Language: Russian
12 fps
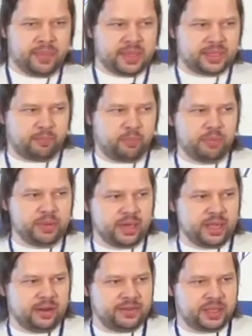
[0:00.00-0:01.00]
запомнили
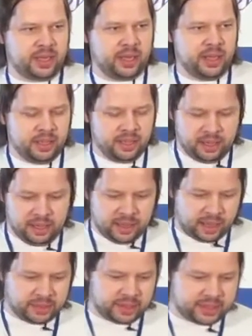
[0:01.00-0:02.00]
их все, и
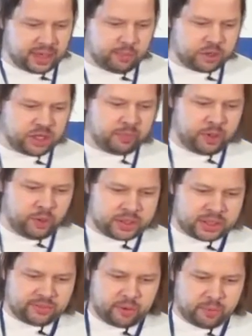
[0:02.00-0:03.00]
когда разработчик
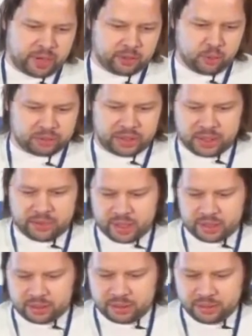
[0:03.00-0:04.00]
приносит свой продукт, они говорят,